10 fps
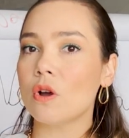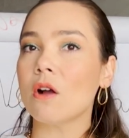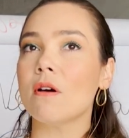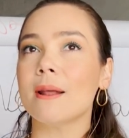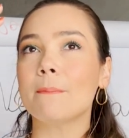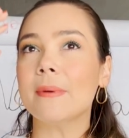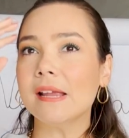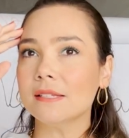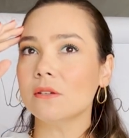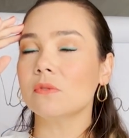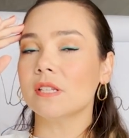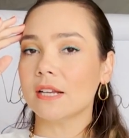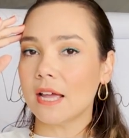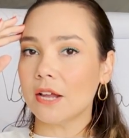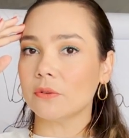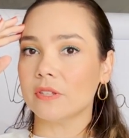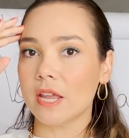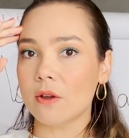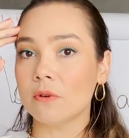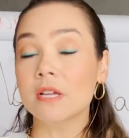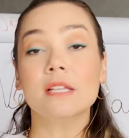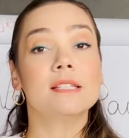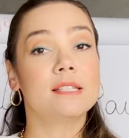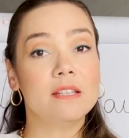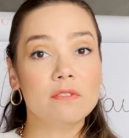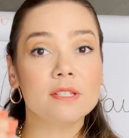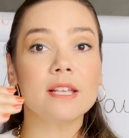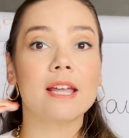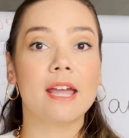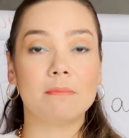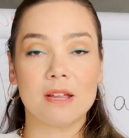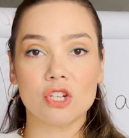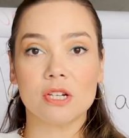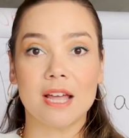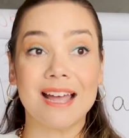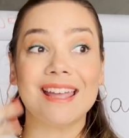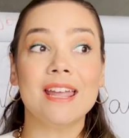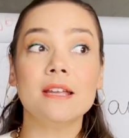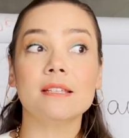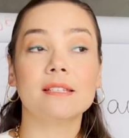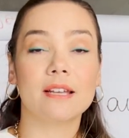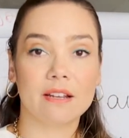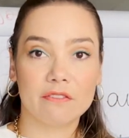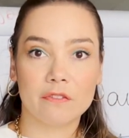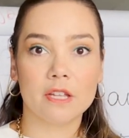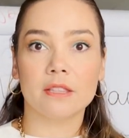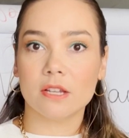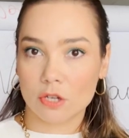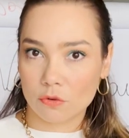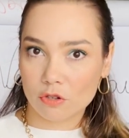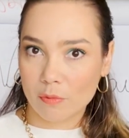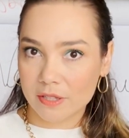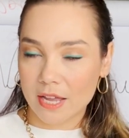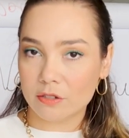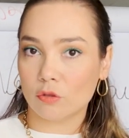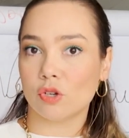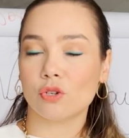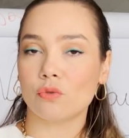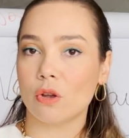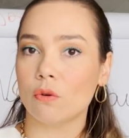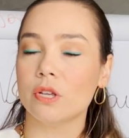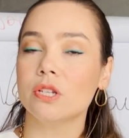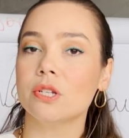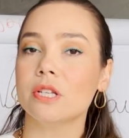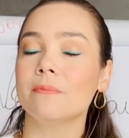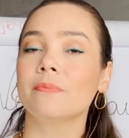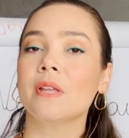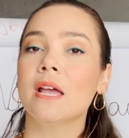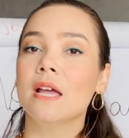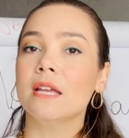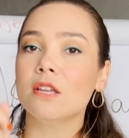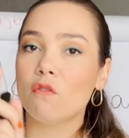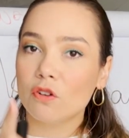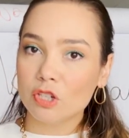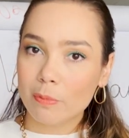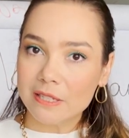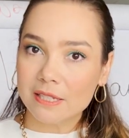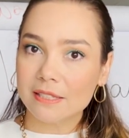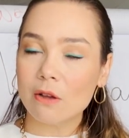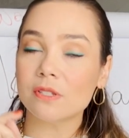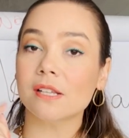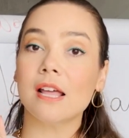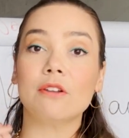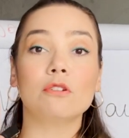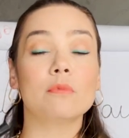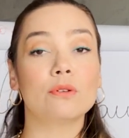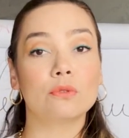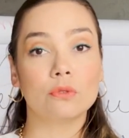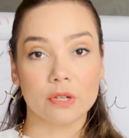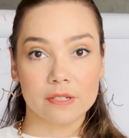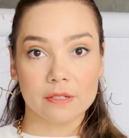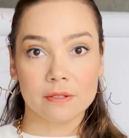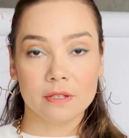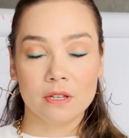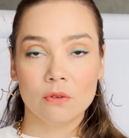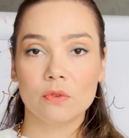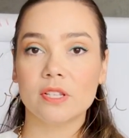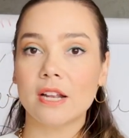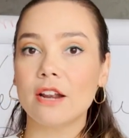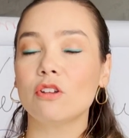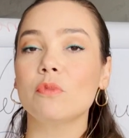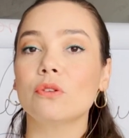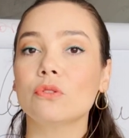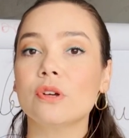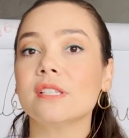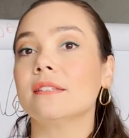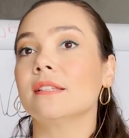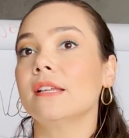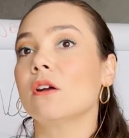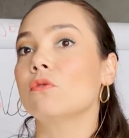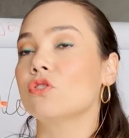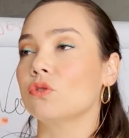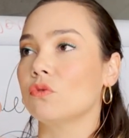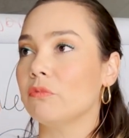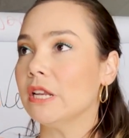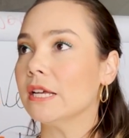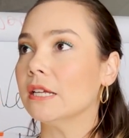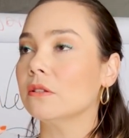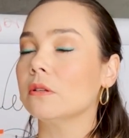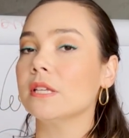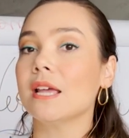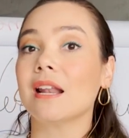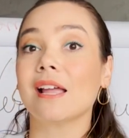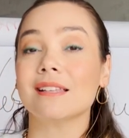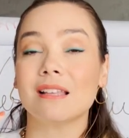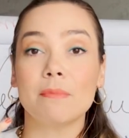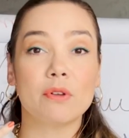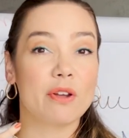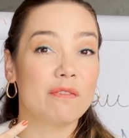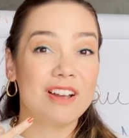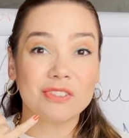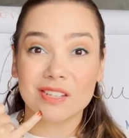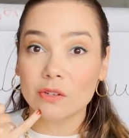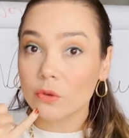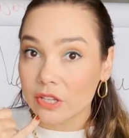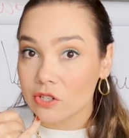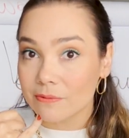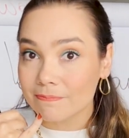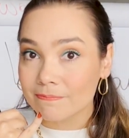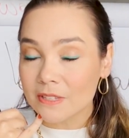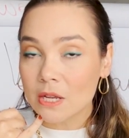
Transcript: Agora pensa num cenário teu. Se você quer imaginar e escrever, deixa nos comentários que eu te ajudo a corrigir. E eu vou te apresentar o cenário número 2. O cenário número 2, a Tânia continua me ligando e ela quer saber o que, eu faço essa noite.